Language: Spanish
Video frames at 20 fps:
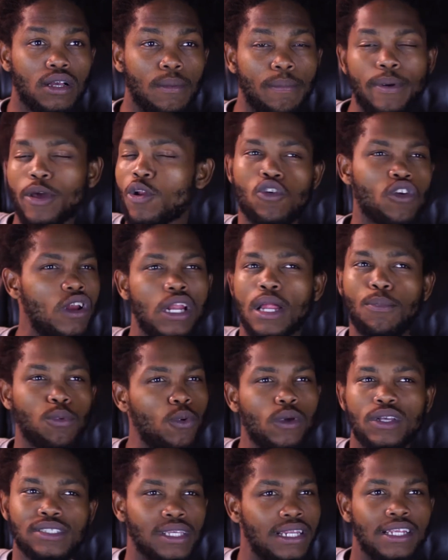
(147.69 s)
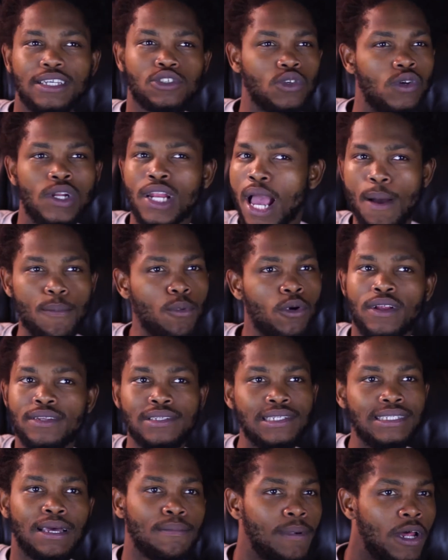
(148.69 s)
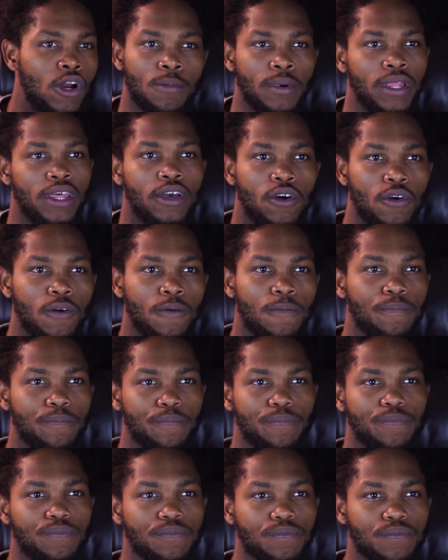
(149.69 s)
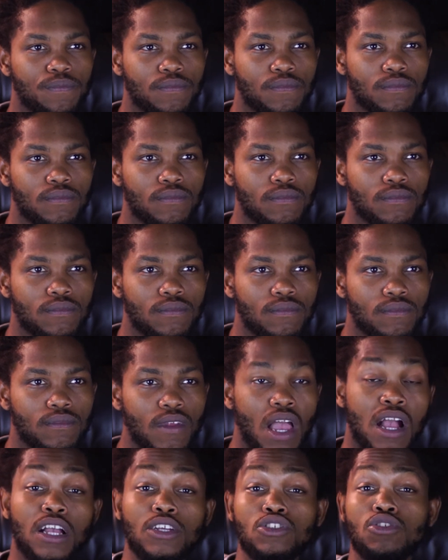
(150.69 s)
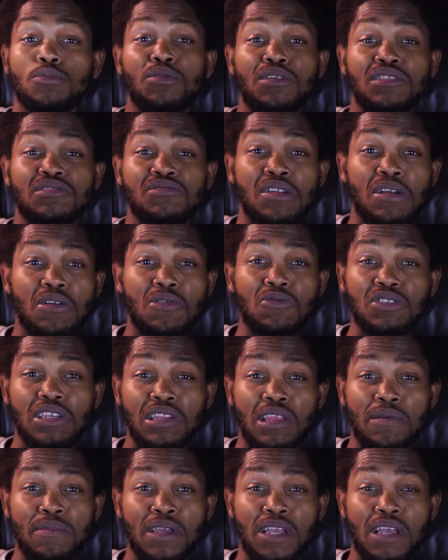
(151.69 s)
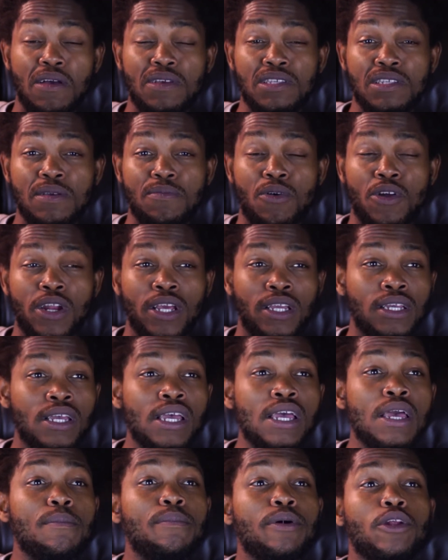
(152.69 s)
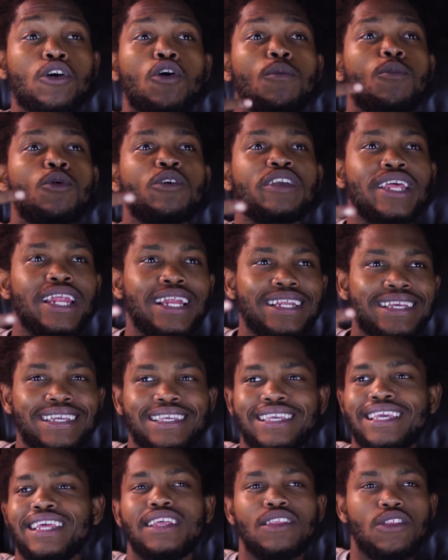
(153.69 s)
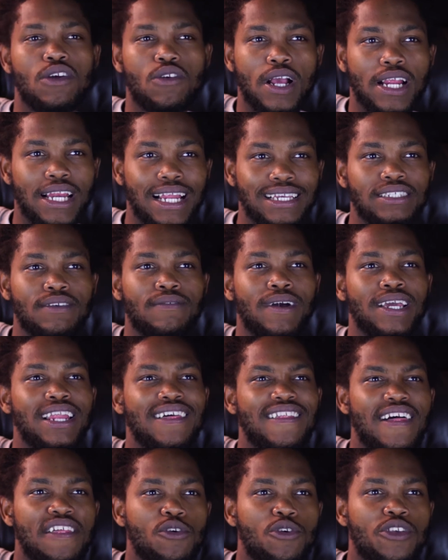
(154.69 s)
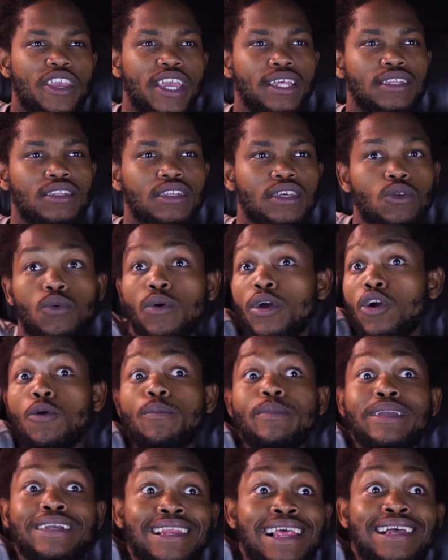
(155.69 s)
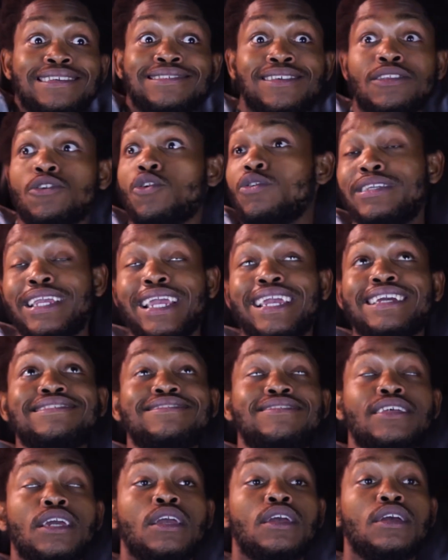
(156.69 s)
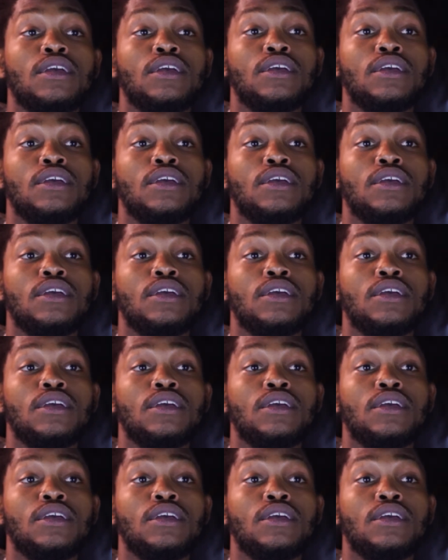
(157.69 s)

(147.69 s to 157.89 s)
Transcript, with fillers: Pero no la pude seleccionar porque el sistema no me dejó. Aunque eso puede ser una excusa también que a veces ponen. Pero como quiera, el que quiere dar una clase, va y la da de oyente. Luego mi clase de oyente